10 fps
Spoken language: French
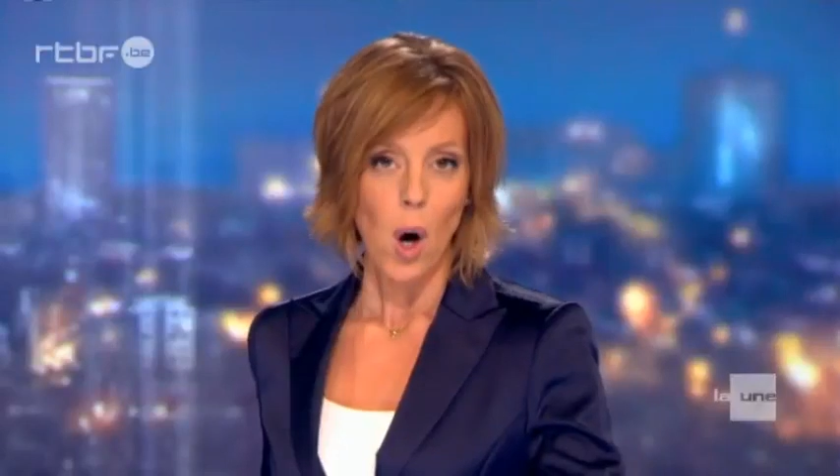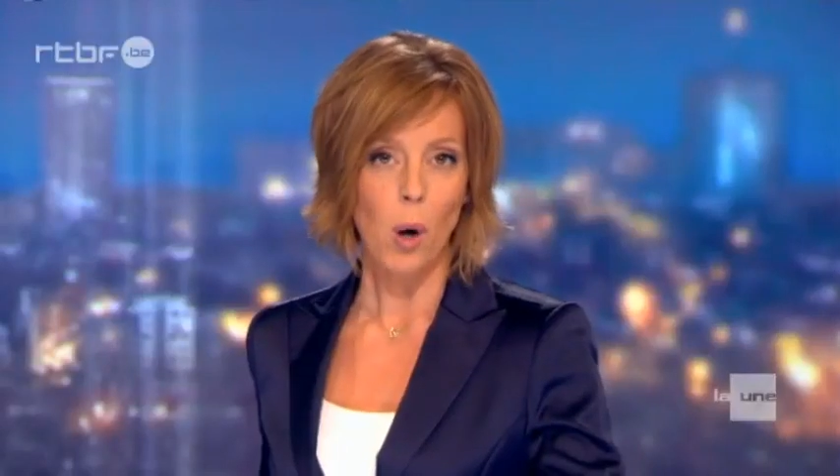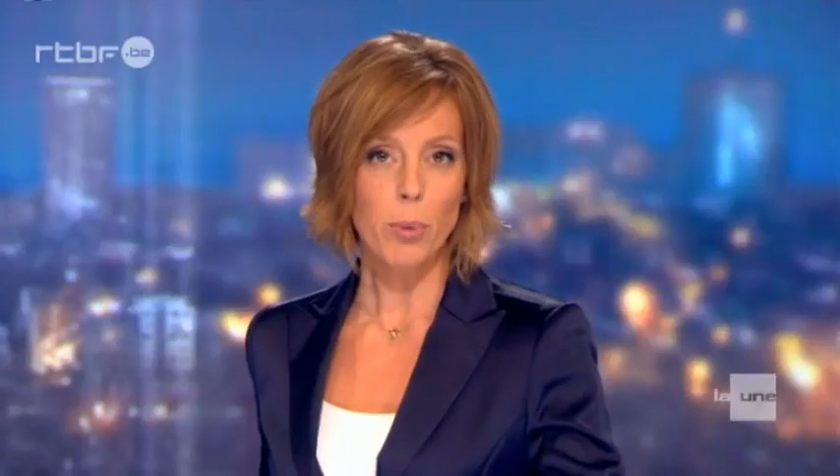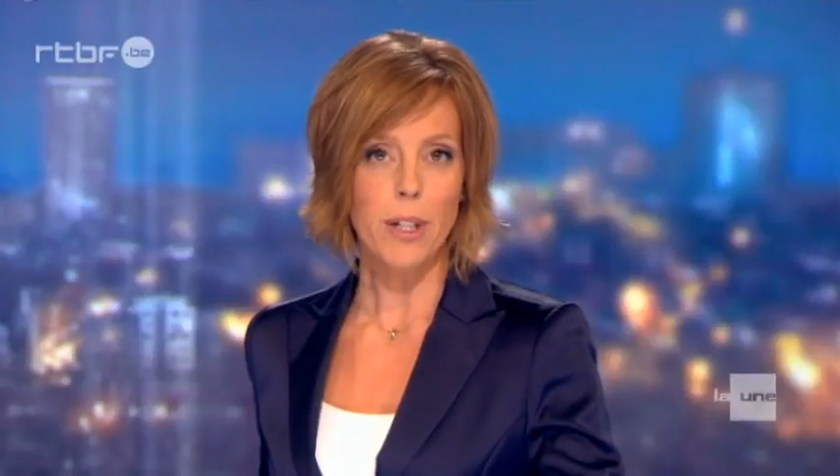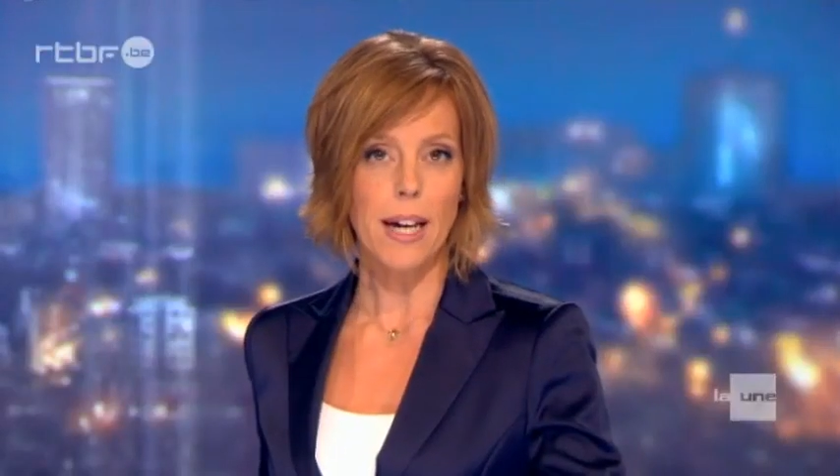
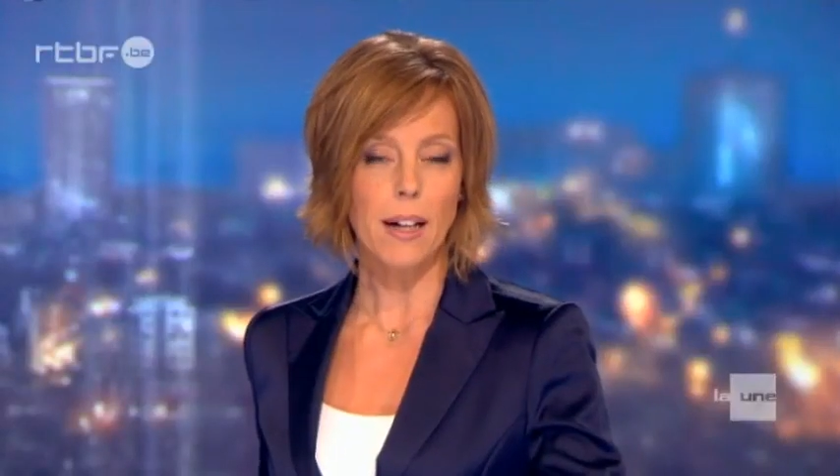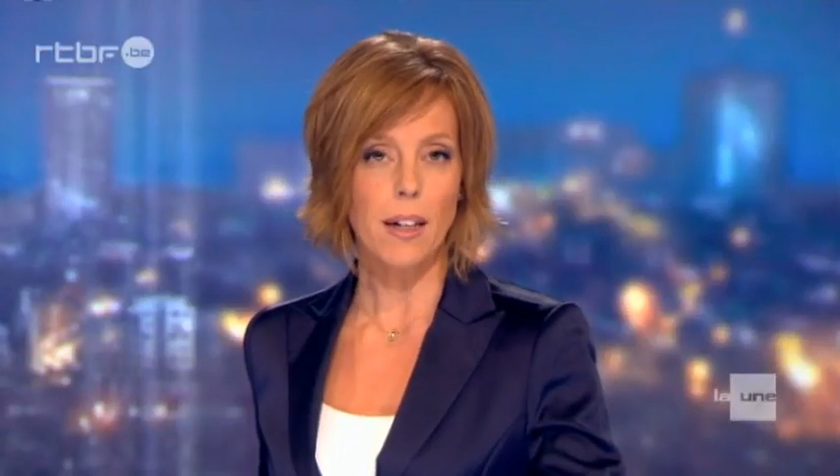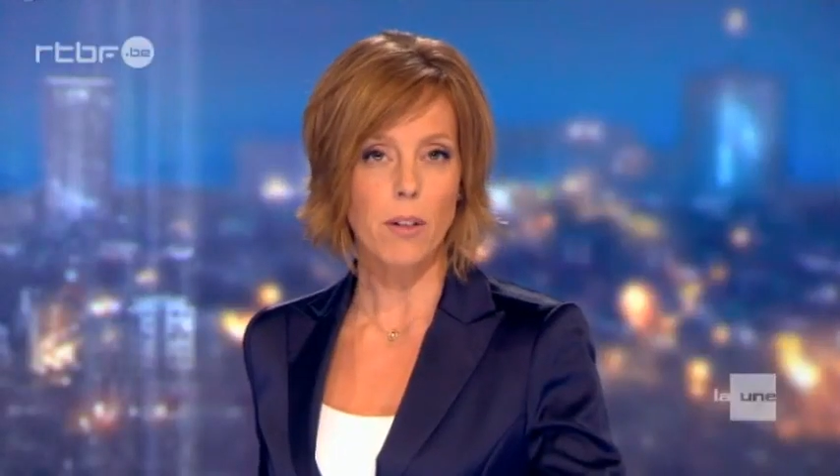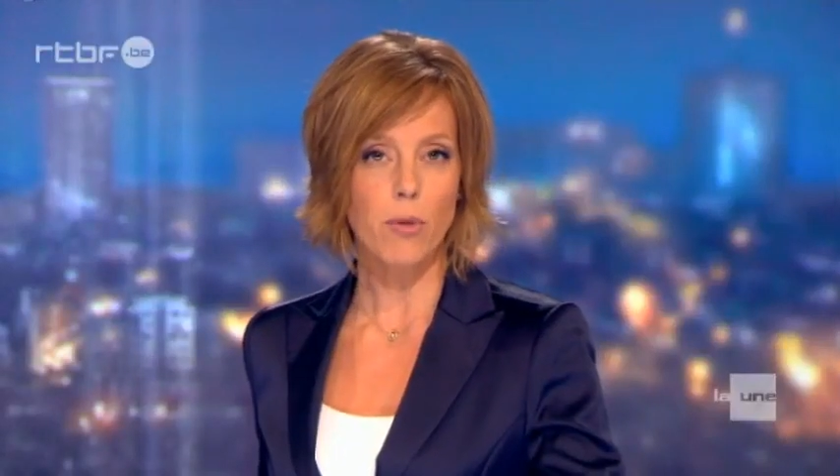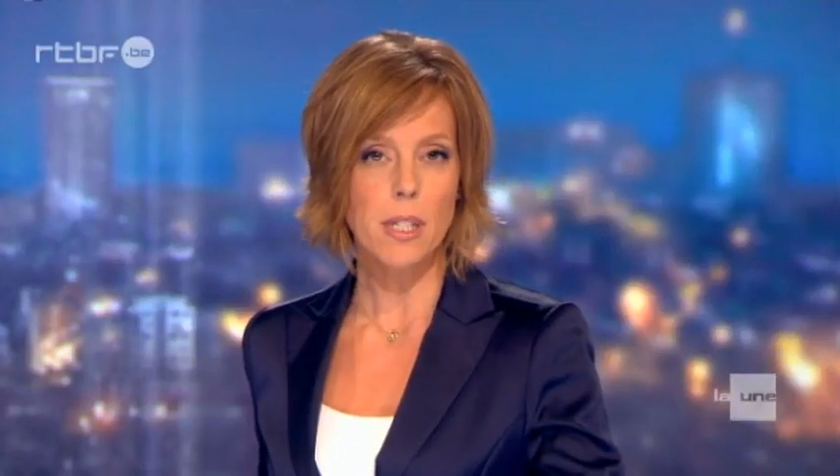En
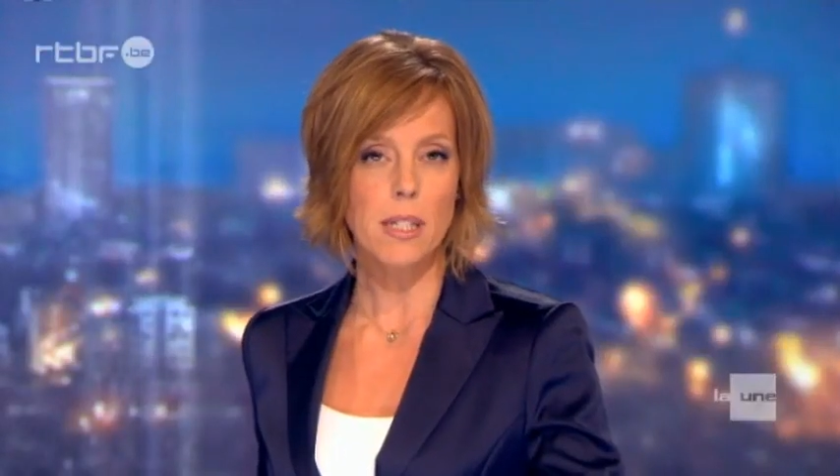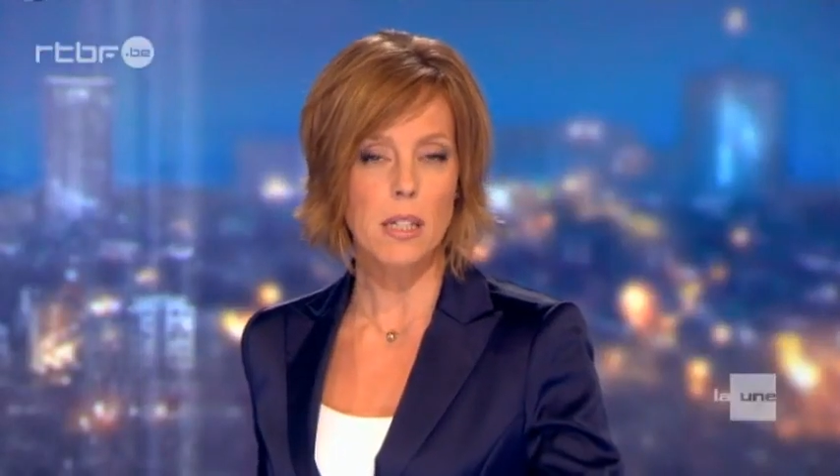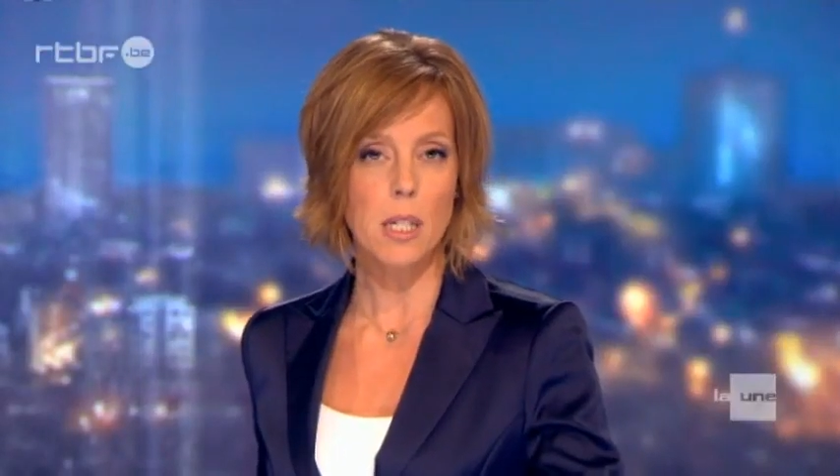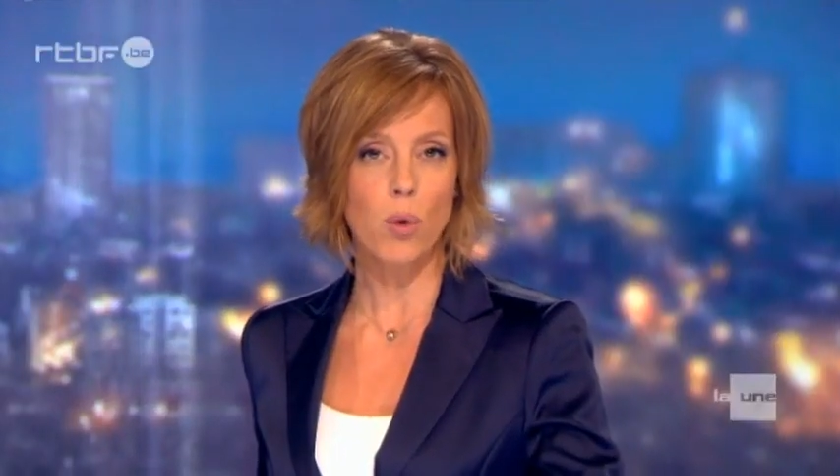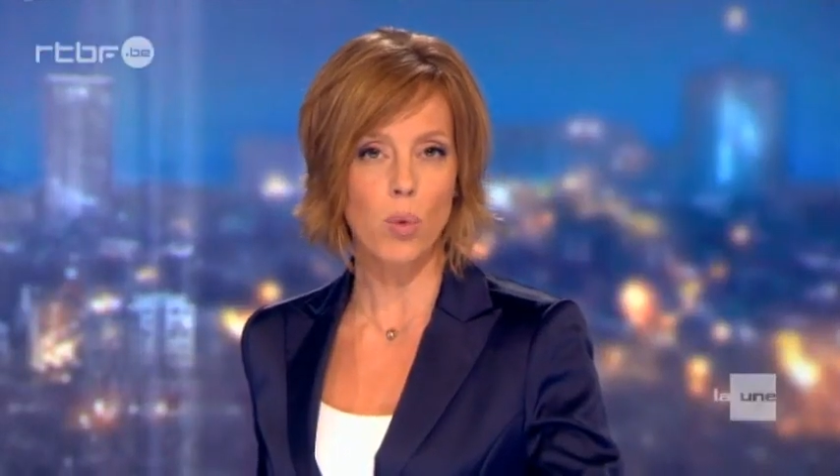Bulgarie,
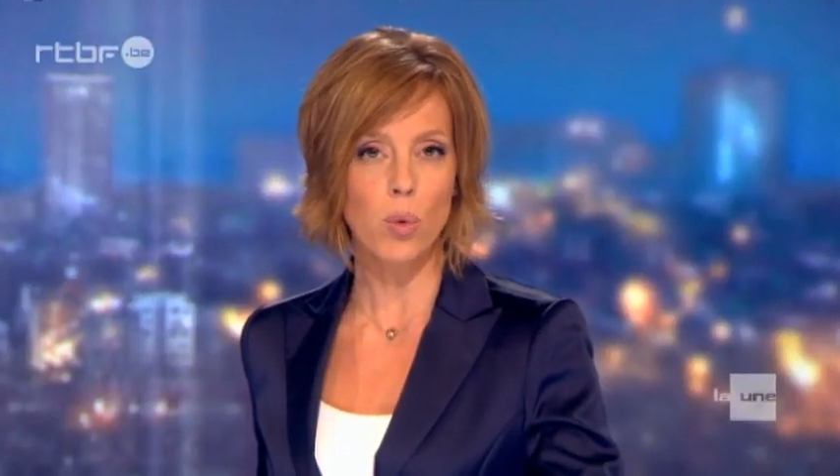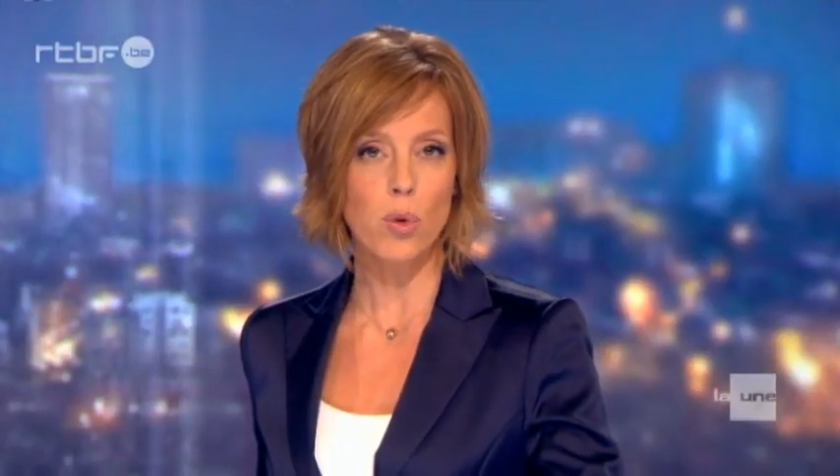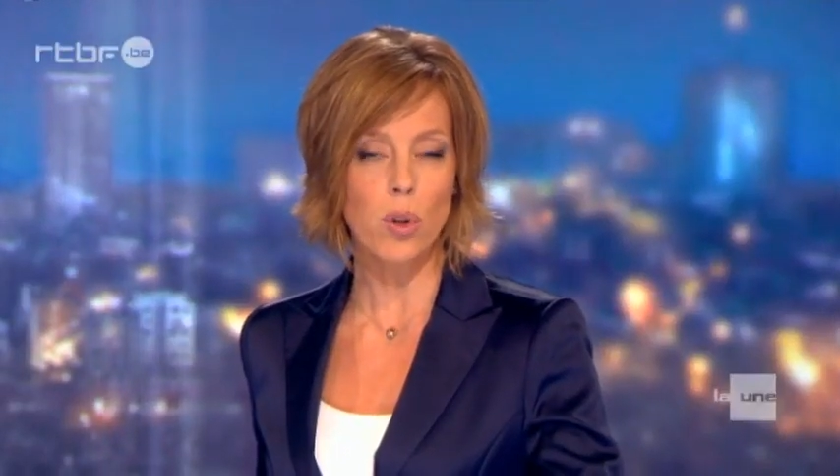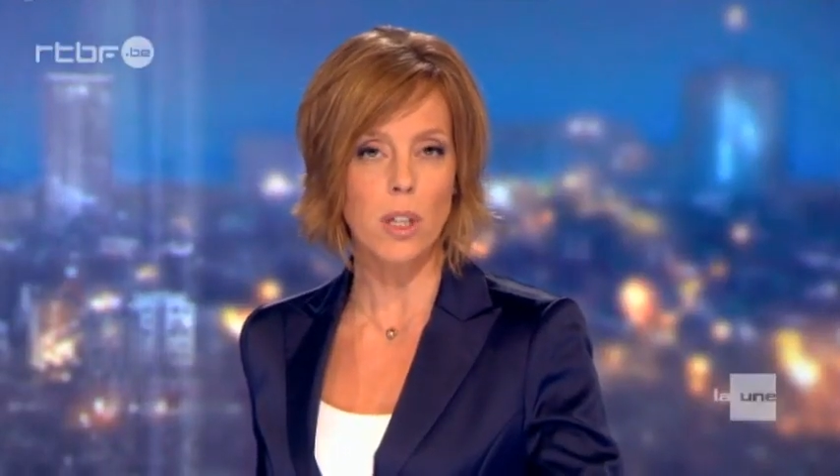voici tout ce